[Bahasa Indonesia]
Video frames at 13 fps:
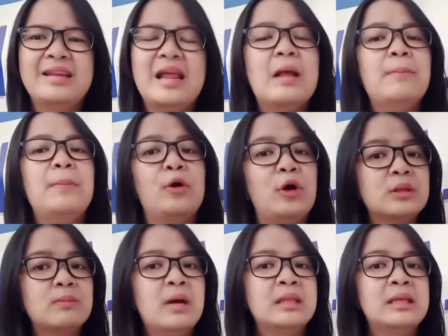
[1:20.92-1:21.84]
Dalam
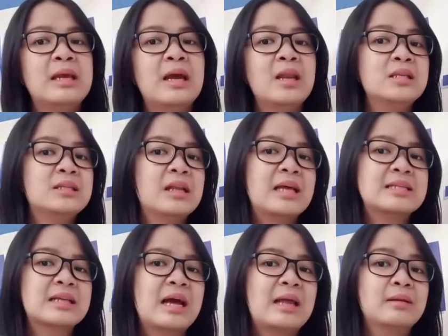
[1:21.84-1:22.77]
pengkhotbah tiga
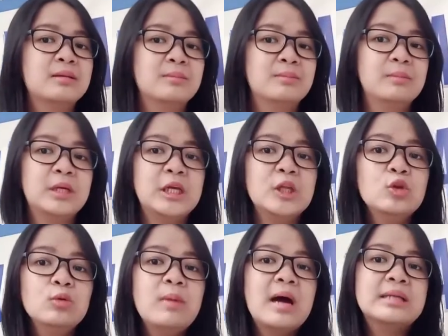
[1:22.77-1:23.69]
dijelaskan
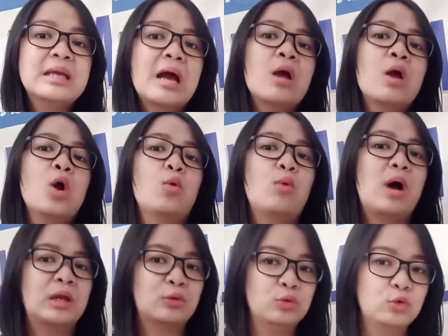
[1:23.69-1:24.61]
begitu banyak
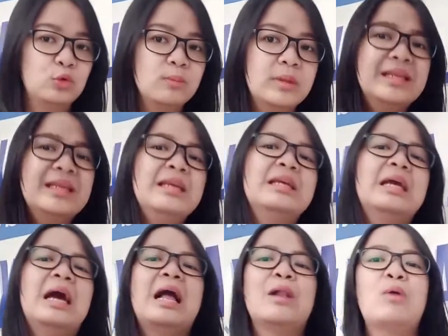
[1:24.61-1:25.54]
waktu untuk
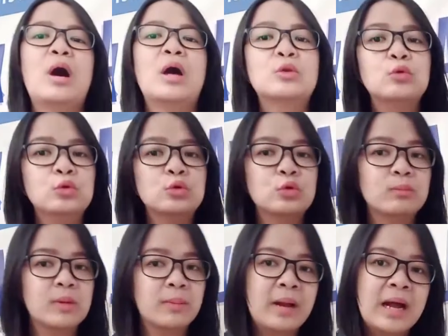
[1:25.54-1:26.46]
meninggal, waktu
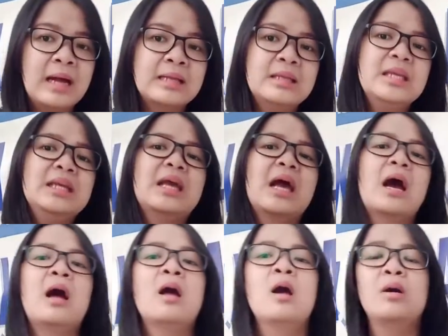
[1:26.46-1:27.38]
untuk
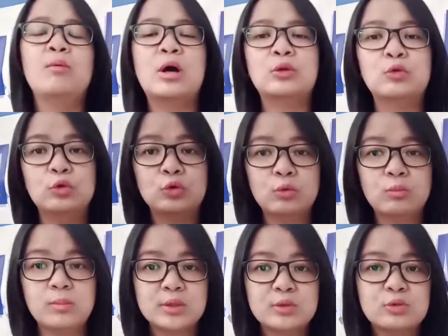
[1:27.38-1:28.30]
berbahagia, waktu
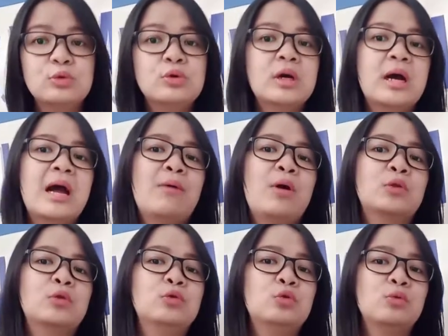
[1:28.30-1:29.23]
untuk bersuka,
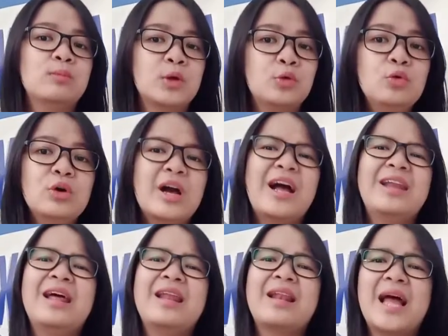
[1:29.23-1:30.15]
waktu untuk
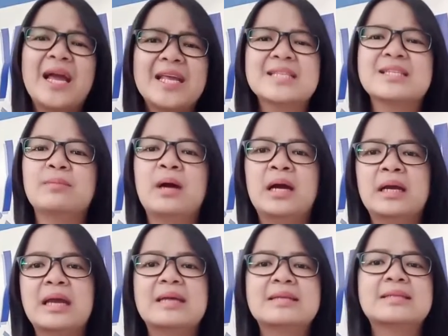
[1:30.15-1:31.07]
berduka dan lain
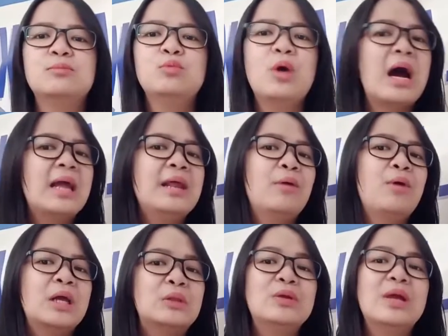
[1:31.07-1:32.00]
sebagainya. Semua ada
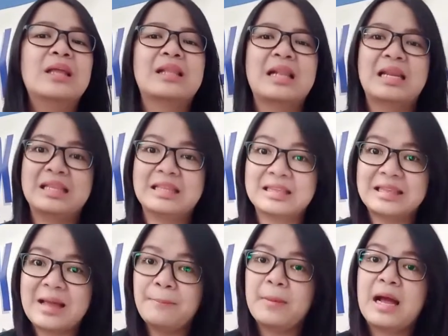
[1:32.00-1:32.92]
waktu yang telah
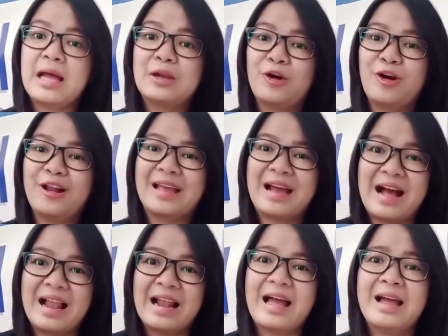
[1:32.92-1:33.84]
ditetapkan oleh
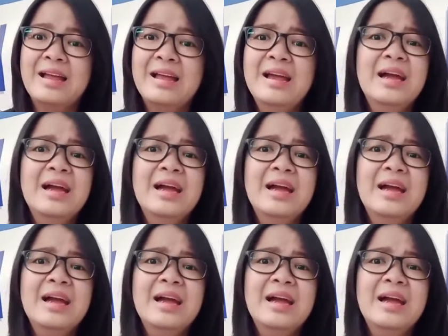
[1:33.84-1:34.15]
Allah.